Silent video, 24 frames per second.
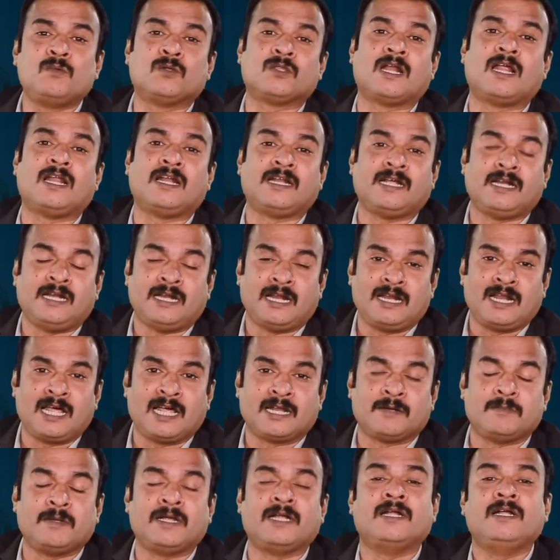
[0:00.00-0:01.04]
முதலாளிகள்
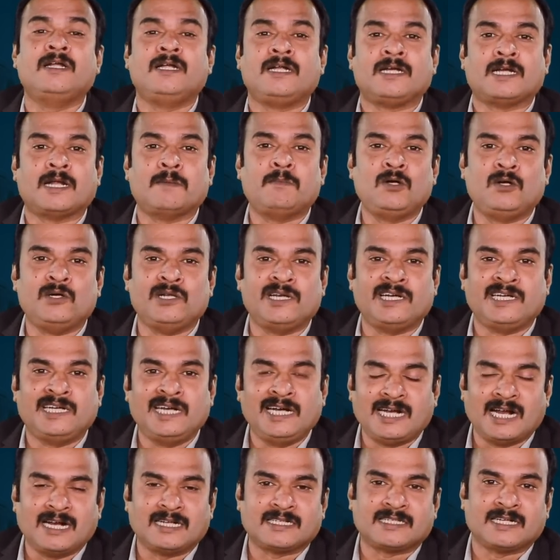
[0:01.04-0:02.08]
எல்லாருமே நம்மளுடைய
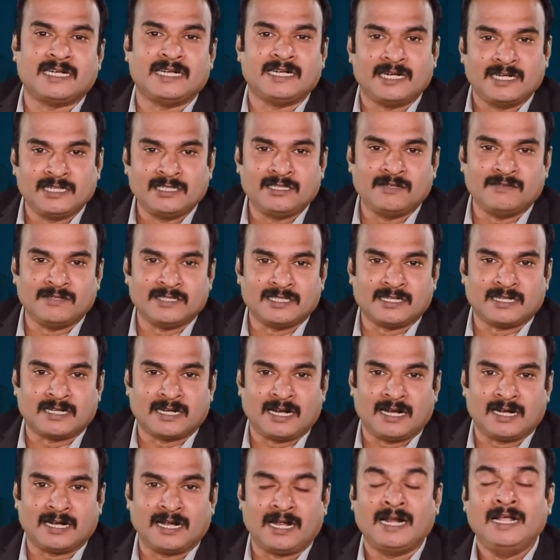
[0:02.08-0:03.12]
டீட்டெயில்ஸை எடுத்து
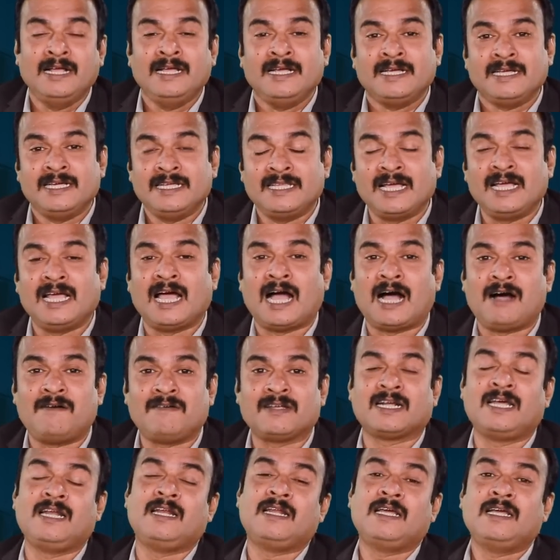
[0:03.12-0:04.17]
வச்சிருக்கிறாங்க இதை
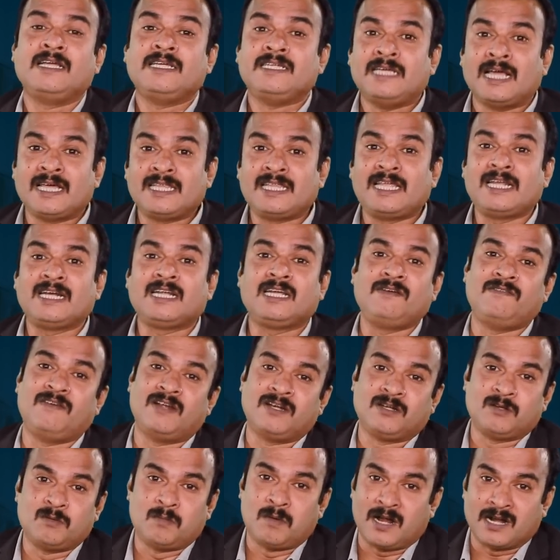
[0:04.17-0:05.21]
அவர்கள் எதற்கு
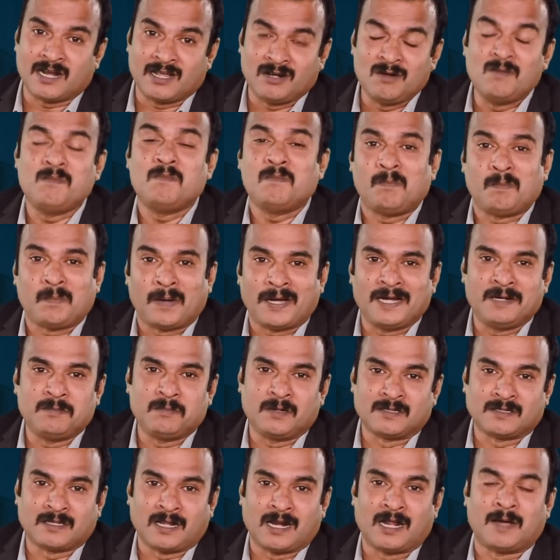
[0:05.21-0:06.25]
வேண்டுமானாலும்
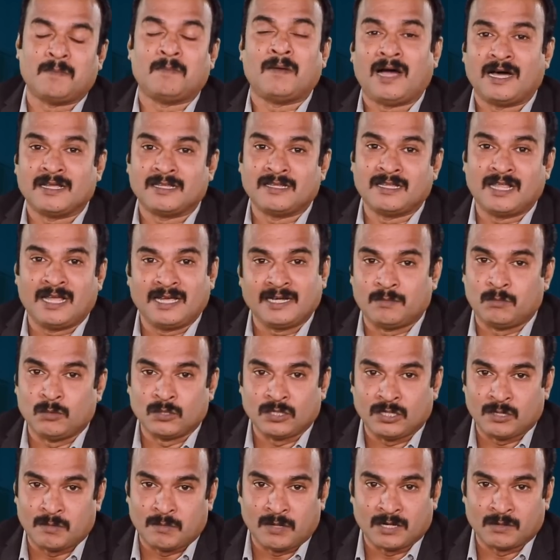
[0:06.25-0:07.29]
பயன்படுத்தலாம் அதுதான் இங்கே
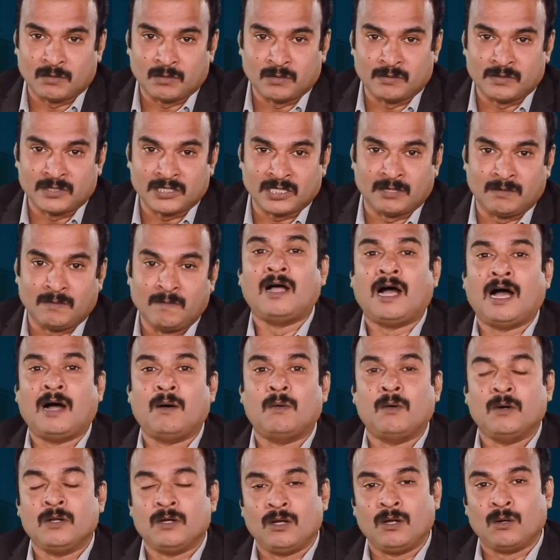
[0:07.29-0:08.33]
முக்கியமான ஒரு விஷயம்
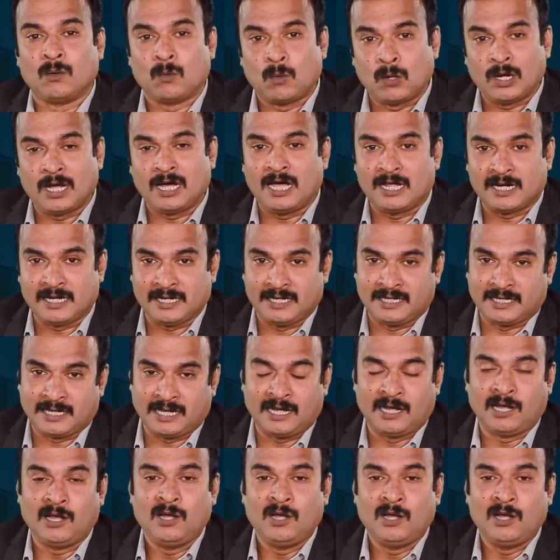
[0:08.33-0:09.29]
ஒரு கொலகாரங்கிட்ட